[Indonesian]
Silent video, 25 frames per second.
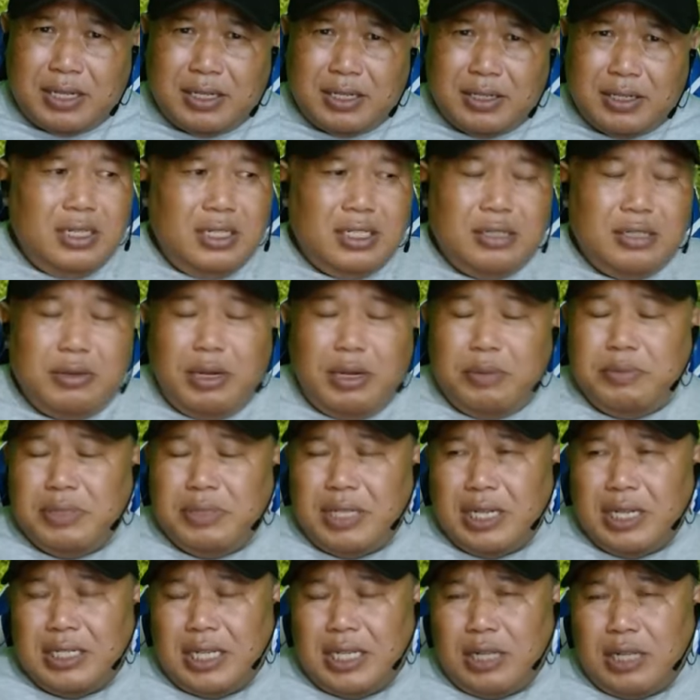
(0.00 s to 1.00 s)
Sebab
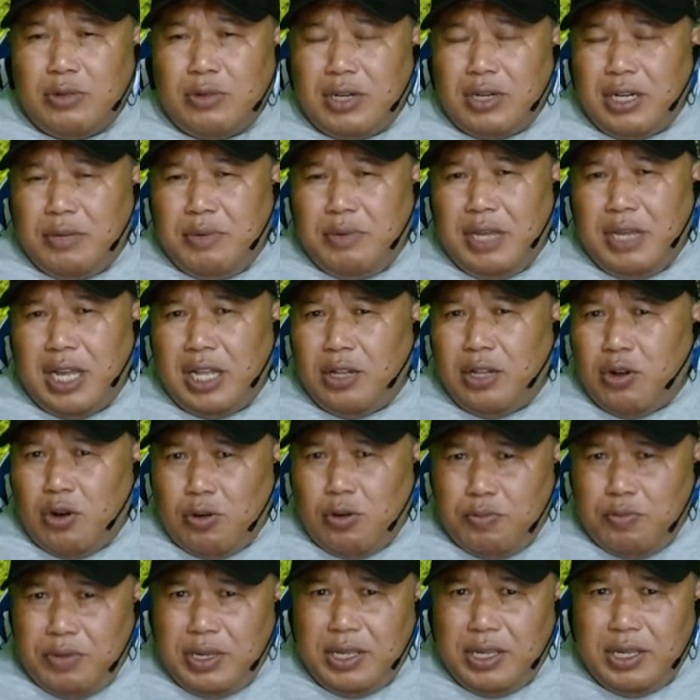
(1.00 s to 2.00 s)
salah satu kelebihan
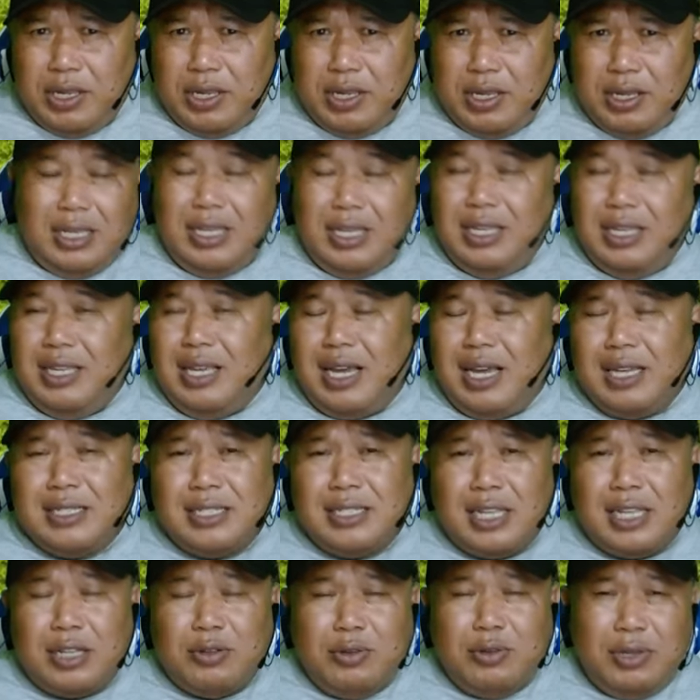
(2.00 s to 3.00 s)
hobi yang
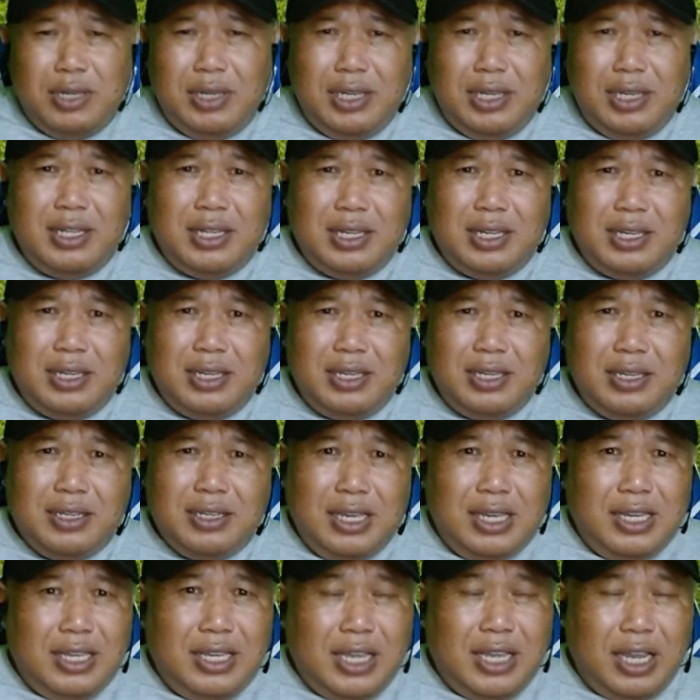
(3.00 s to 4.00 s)
satu ini
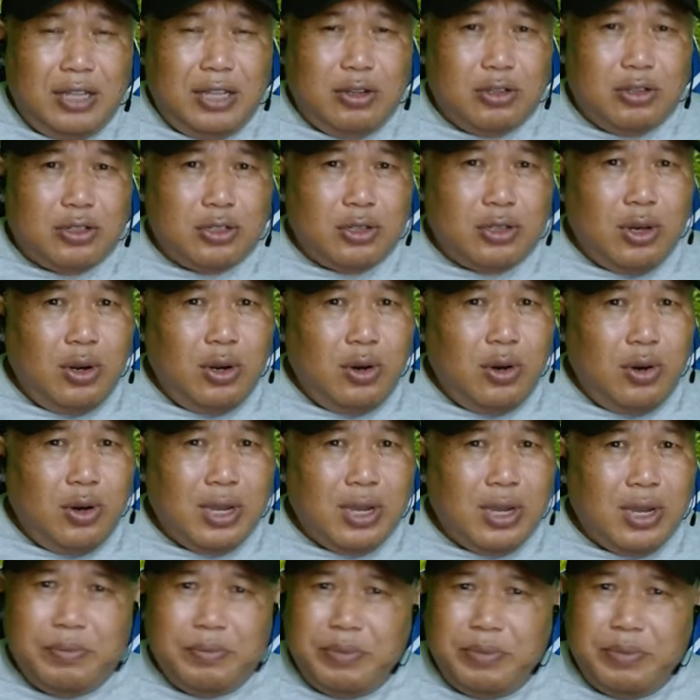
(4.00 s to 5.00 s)
yaitu solo
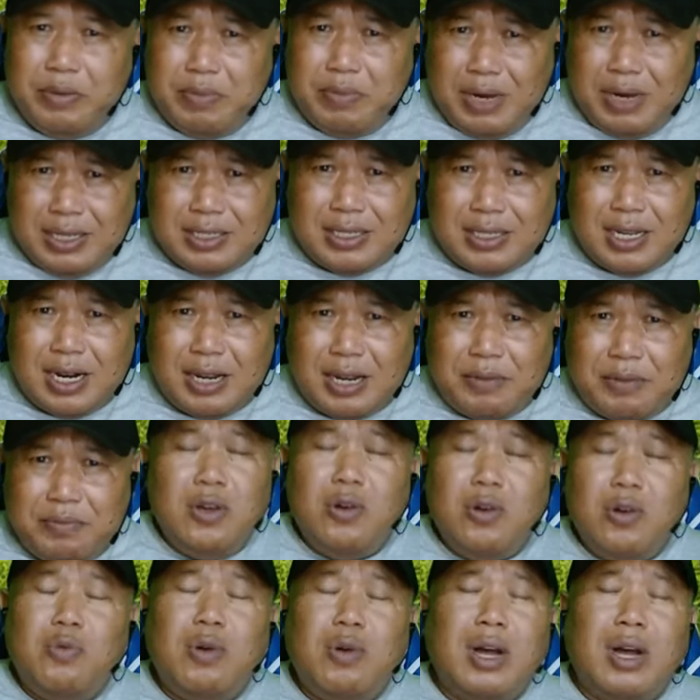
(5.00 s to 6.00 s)
camping bus trip
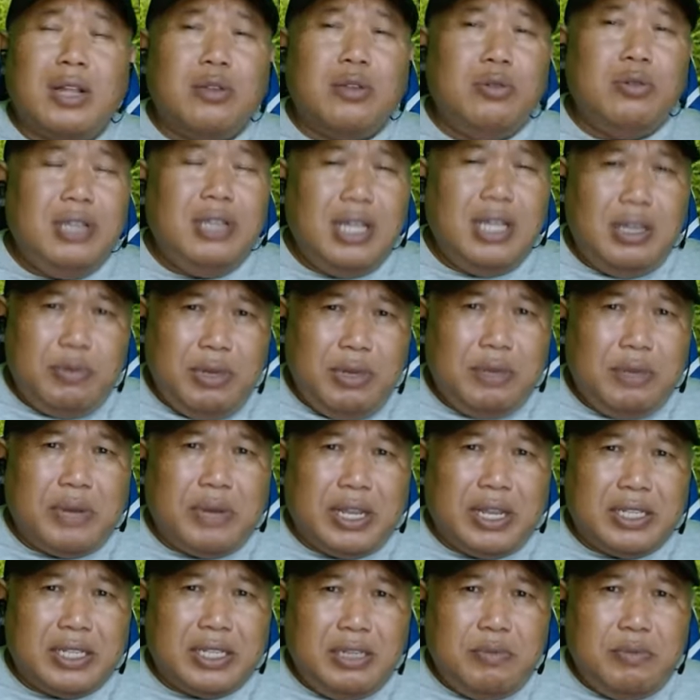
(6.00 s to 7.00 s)
waktunya lebih
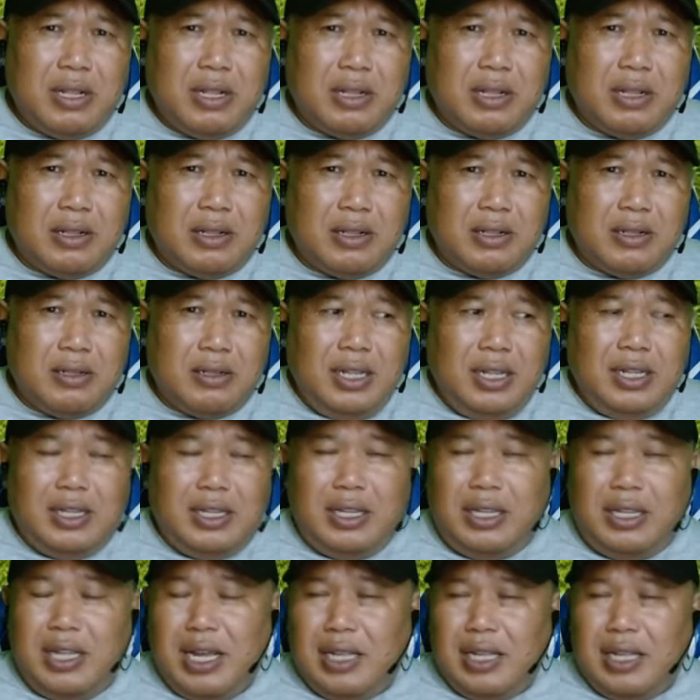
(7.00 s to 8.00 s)
fleksibel
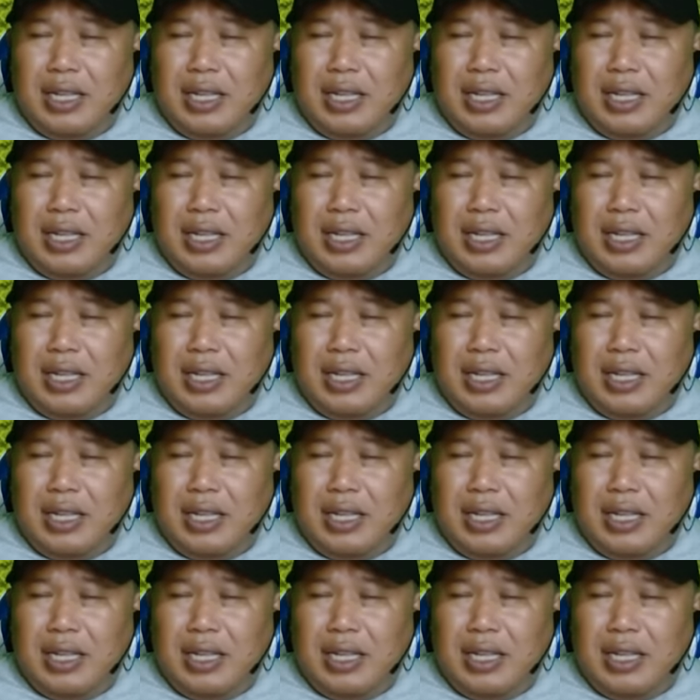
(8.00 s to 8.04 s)
tidak